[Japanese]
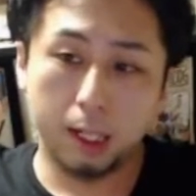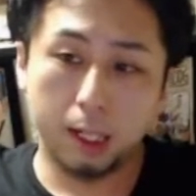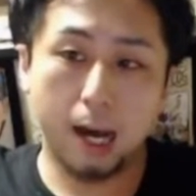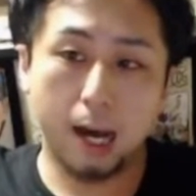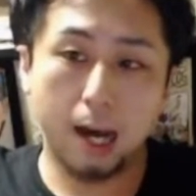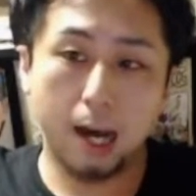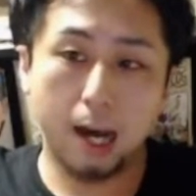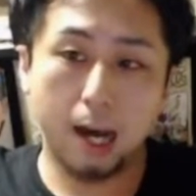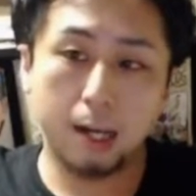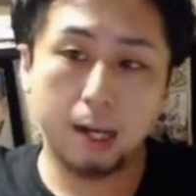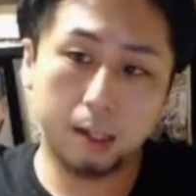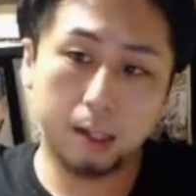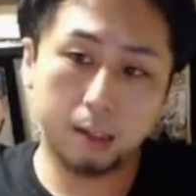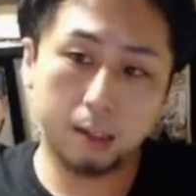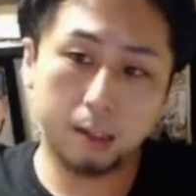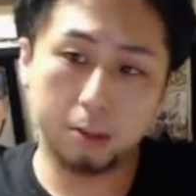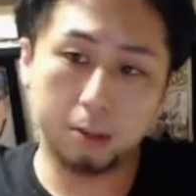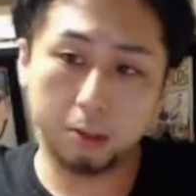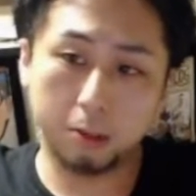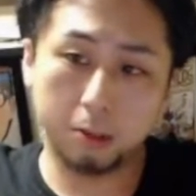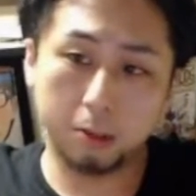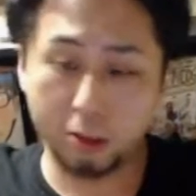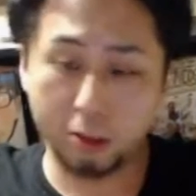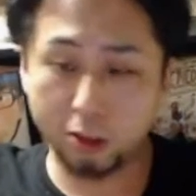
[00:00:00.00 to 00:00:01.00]
うん、感
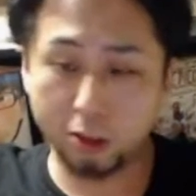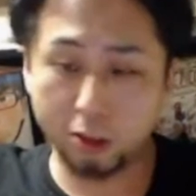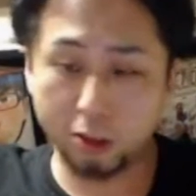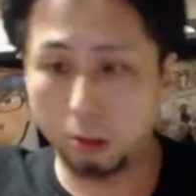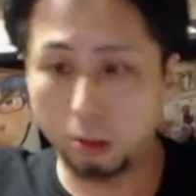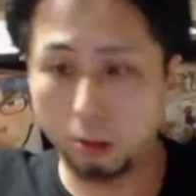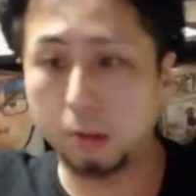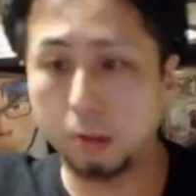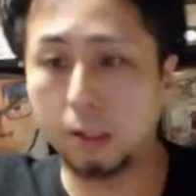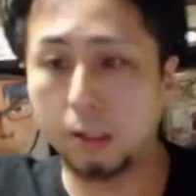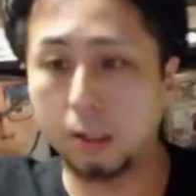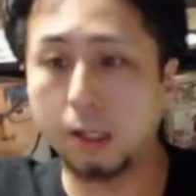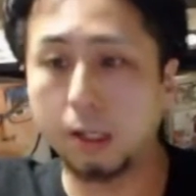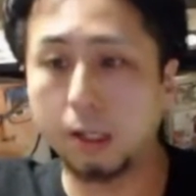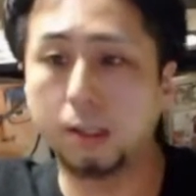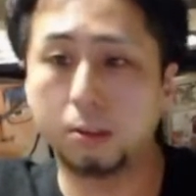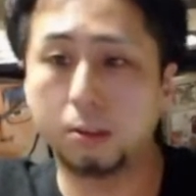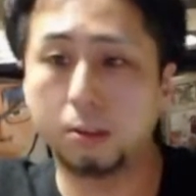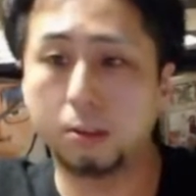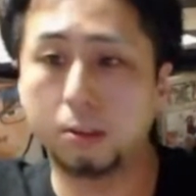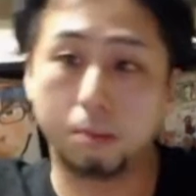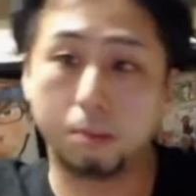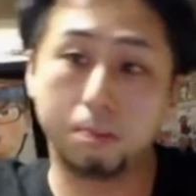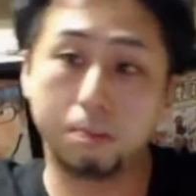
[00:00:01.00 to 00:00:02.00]
覚、触
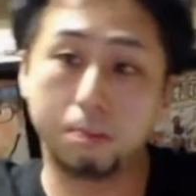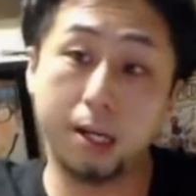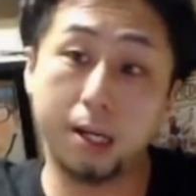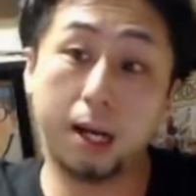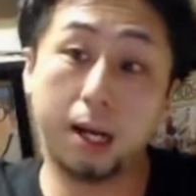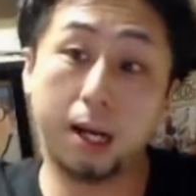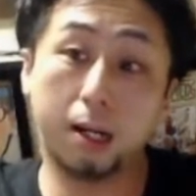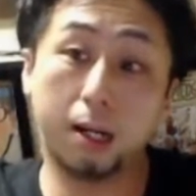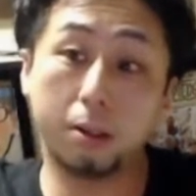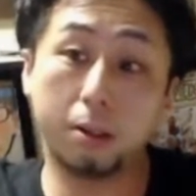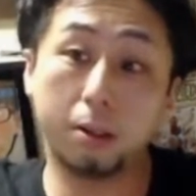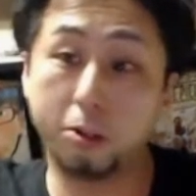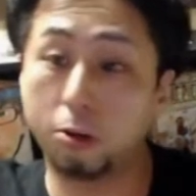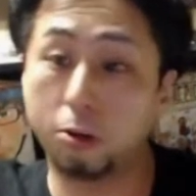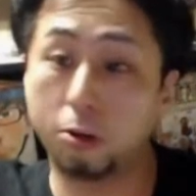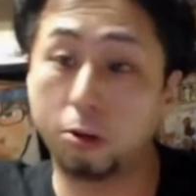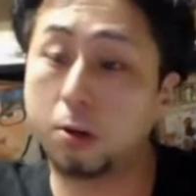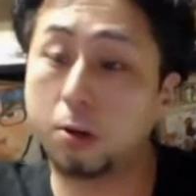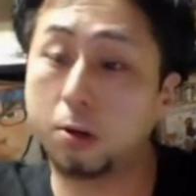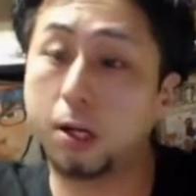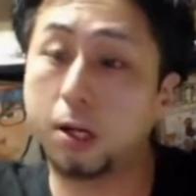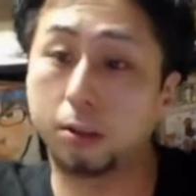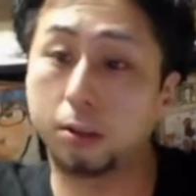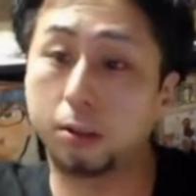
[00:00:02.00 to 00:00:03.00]
覚、味覚、
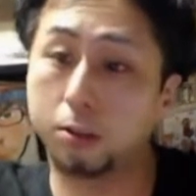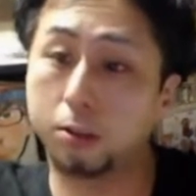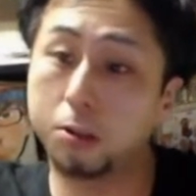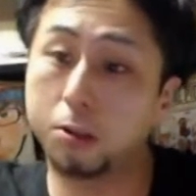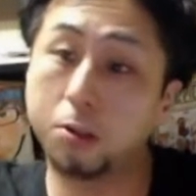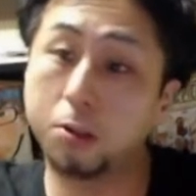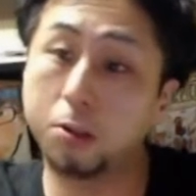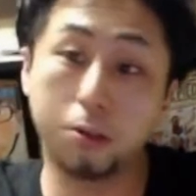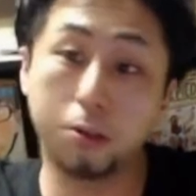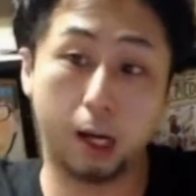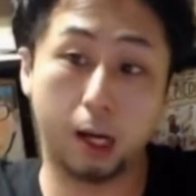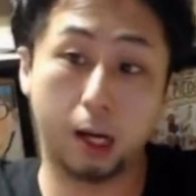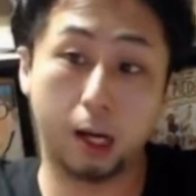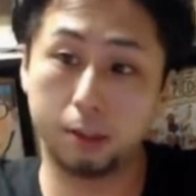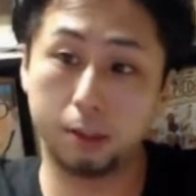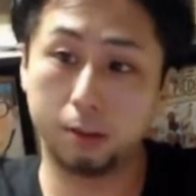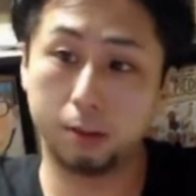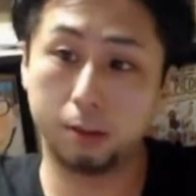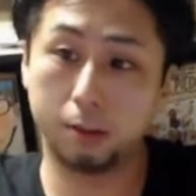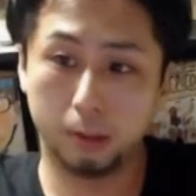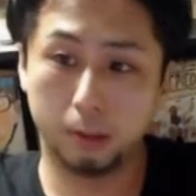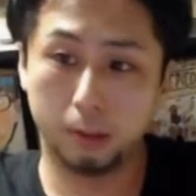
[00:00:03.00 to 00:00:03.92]
聴覚、嗅覚。